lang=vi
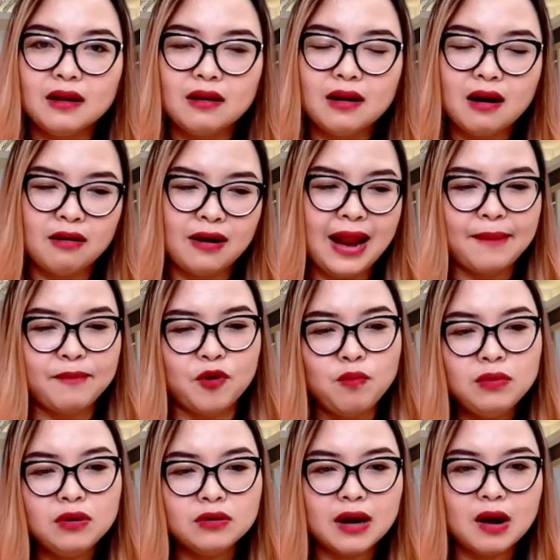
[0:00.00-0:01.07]
ờ uh, làm
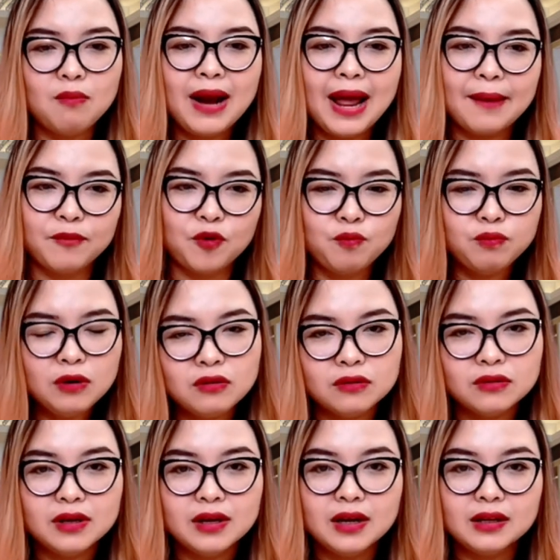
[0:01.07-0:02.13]
cũng được không làm cũng được
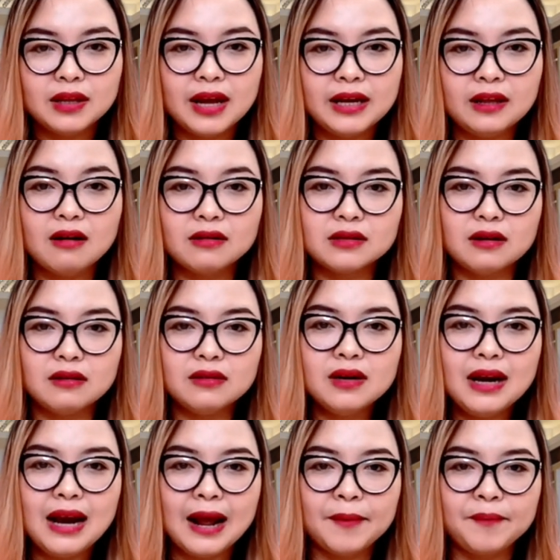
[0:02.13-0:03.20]
thì thật sự á,
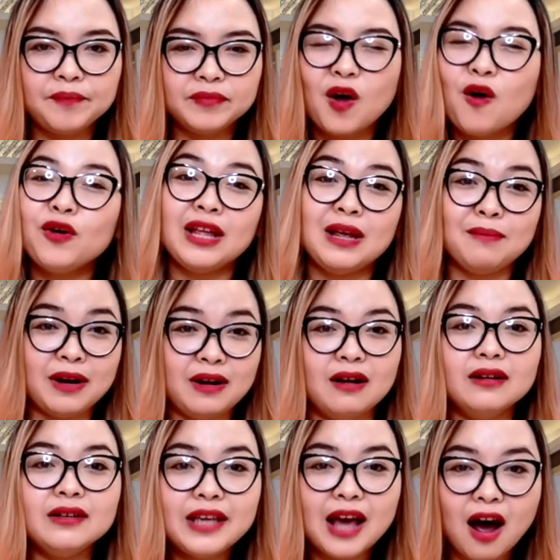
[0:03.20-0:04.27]
là thôi thì mình
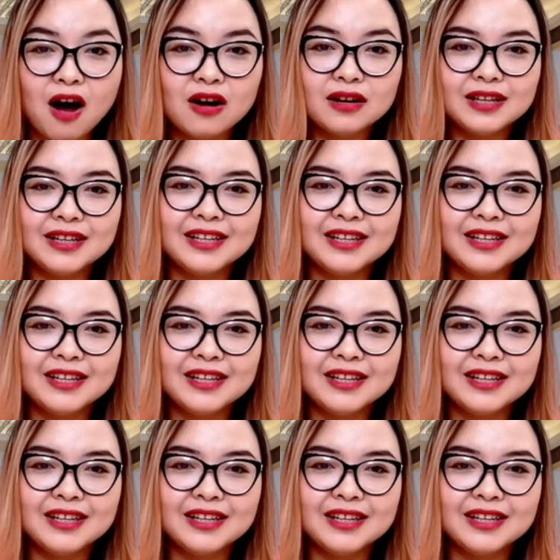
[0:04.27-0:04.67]
đừng chọn